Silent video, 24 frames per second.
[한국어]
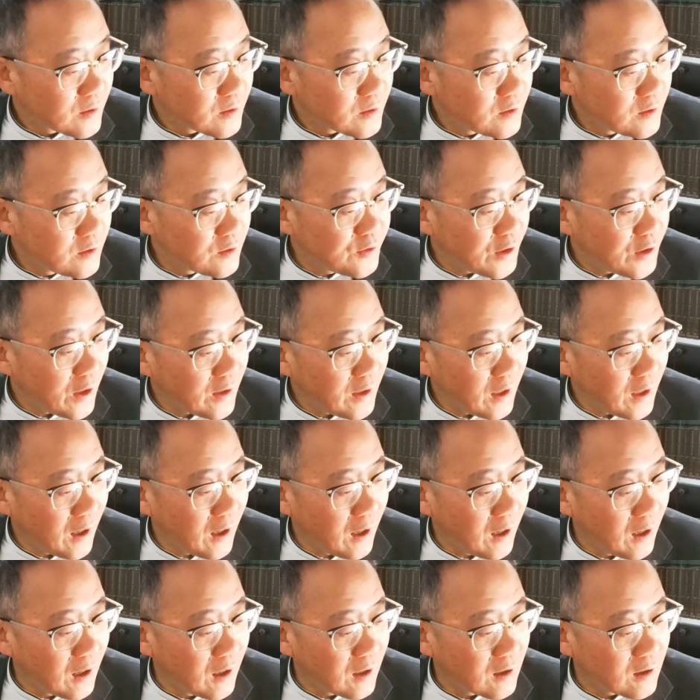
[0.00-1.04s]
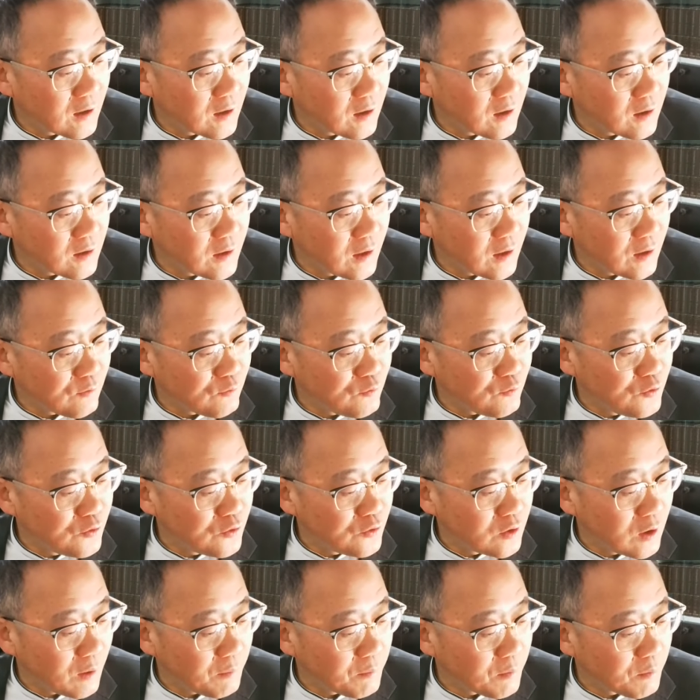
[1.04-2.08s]
이 세라의
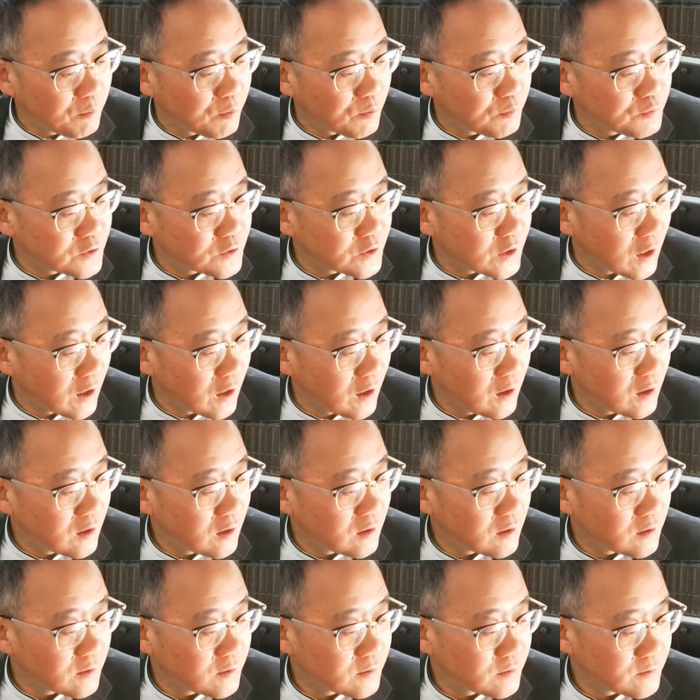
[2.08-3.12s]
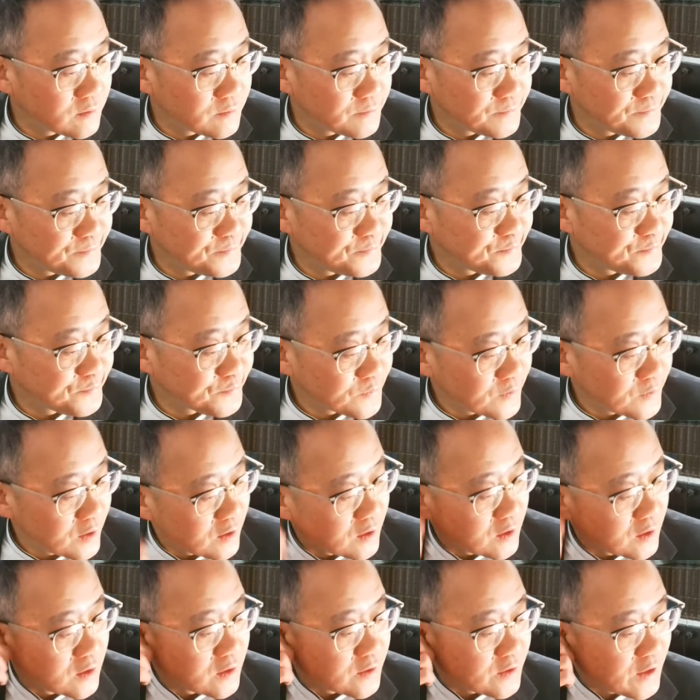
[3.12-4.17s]
위를 한번 봅시다.
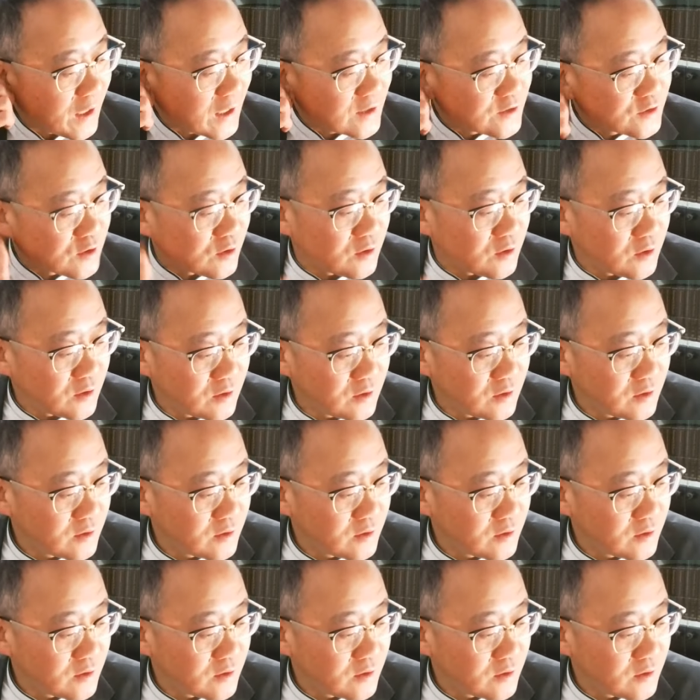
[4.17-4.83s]
4절.